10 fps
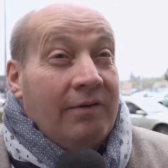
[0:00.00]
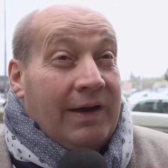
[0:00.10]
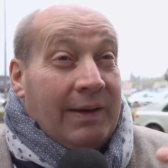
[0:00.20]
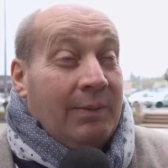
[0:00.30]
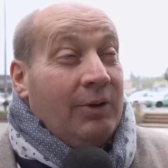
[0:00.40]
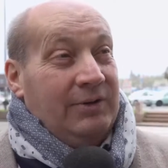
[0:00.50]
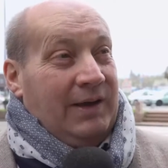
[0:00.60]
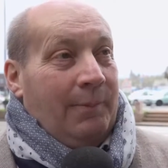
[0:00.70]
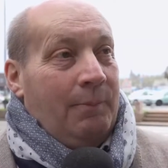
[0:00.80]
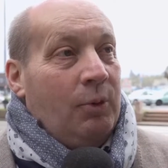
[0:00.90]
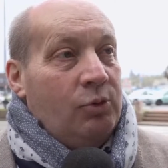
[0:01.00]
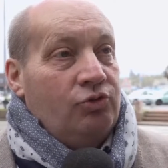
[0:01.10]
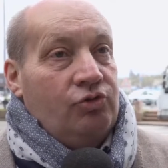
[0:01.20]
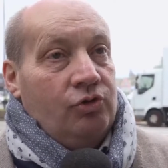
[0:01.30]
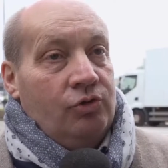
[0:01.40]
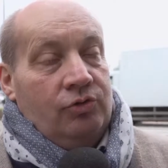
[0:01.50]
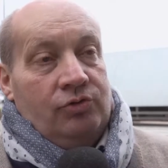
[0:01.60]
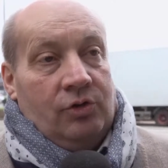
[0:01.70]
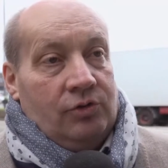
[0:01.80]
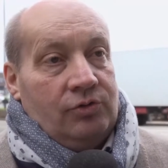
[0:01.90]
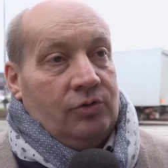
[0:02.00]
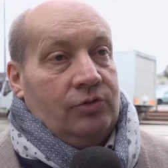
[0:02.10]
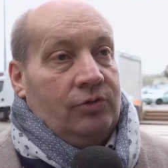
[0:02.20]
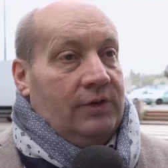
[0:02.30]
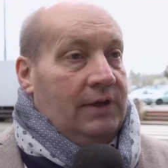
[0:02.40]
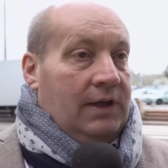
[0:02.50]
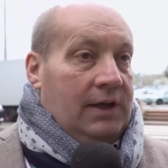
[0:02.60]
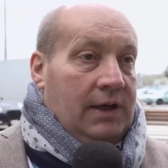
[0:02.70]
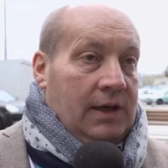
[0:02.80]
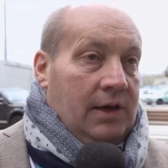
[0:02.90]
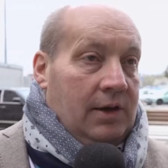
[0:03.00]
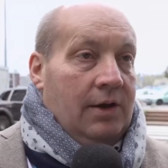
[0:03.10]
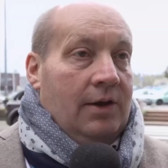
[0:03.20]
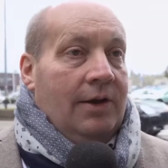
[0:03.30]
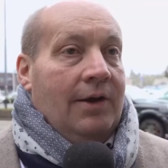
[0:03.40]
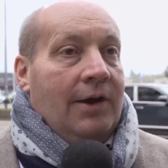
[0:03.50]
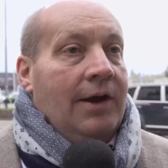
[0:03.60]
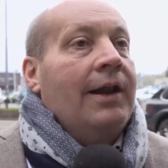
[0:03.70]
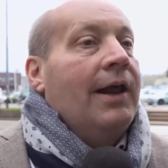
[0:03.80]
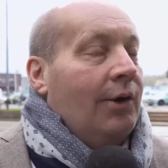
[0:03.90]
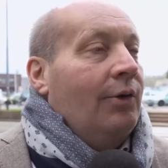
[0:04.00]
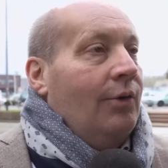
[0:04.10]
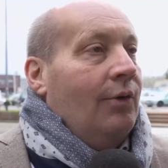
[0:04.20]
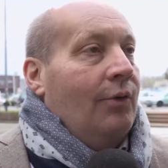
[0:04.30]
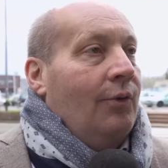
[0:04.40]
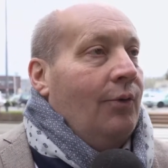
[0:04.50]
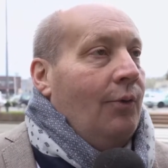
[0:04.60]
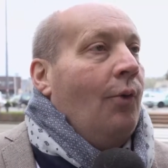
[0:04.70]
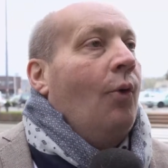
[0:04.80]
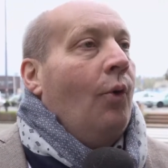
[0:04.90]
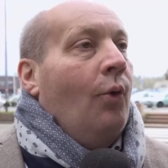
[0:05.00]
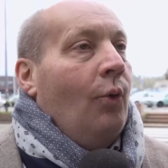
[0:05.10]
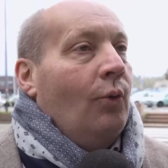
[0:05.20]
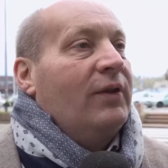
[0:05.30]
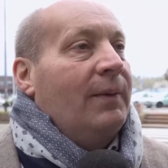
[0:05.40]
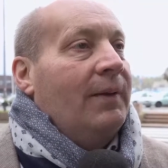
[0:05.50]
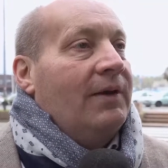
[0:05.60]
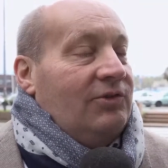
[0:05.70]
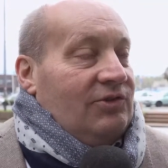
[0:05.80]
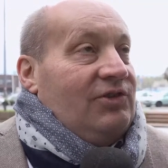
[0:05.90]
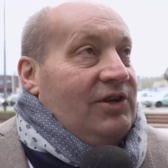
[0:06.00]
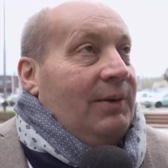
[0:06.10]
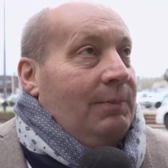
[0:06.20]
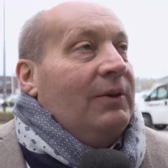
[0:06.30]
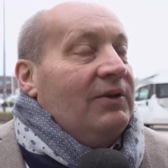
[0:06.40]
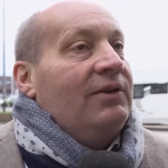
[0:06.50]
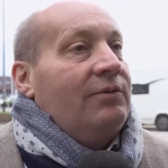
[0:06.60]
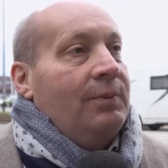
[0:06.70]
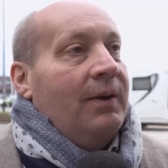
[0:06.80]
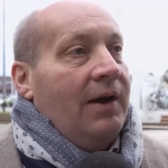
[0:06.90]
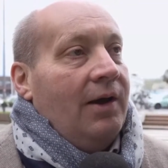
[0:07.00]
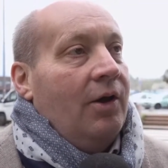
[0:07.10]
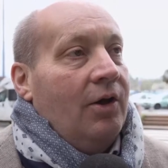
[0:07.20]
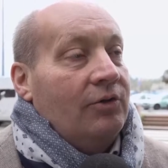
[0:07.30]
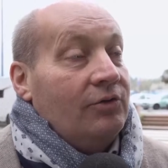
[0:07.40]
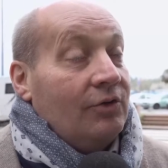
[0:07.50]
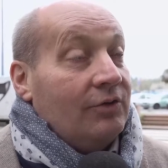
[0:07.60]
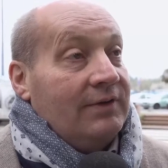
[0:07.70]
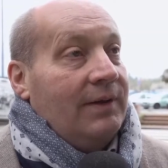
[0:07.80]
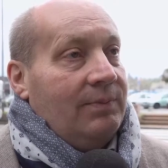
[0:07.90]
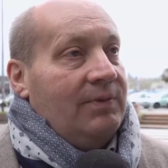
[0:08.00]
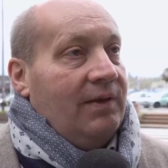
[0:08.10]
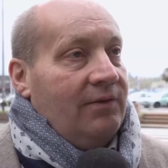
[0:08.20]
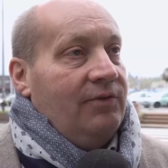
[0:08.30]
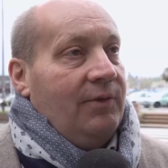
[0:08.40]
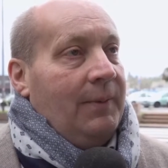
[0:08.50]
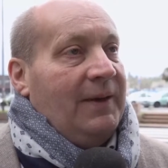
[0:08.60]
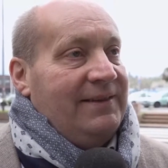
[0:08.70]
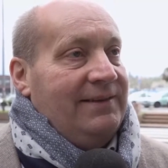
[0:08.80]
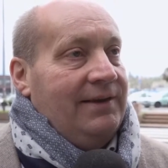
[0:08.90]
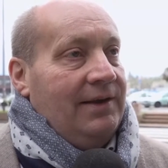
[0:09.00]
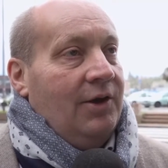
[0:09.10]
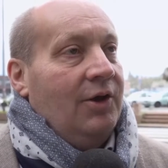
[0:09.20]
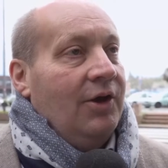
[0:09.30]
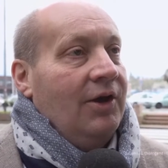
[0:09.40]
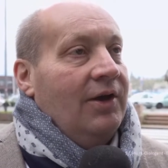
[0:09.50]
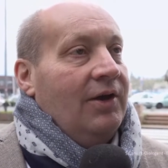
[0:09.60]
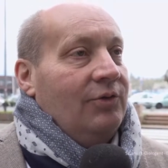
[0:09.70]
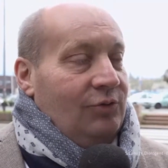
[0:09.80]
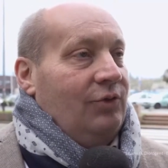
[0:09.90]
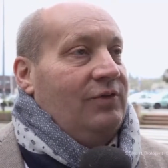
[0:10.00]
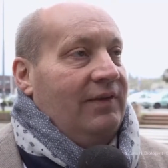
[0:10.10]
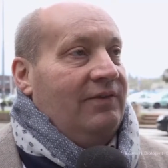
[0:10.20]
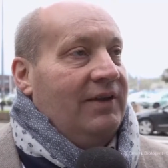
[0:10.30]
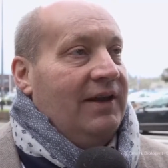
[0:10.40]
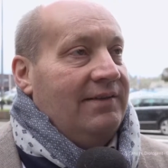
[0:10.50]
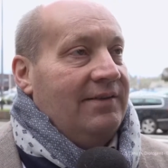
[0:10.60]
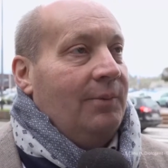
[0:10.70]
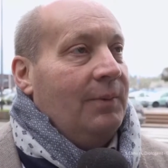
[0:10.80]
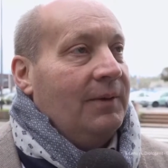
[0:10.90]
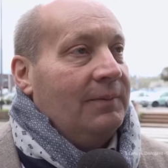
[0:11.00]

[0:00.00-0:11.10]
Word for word: Vraiment, il y a beaucoup de choses dans le centre-ville et euh, là, on, a, chez bon espoir, euh, ça fait partie euh, de ces villes exemples.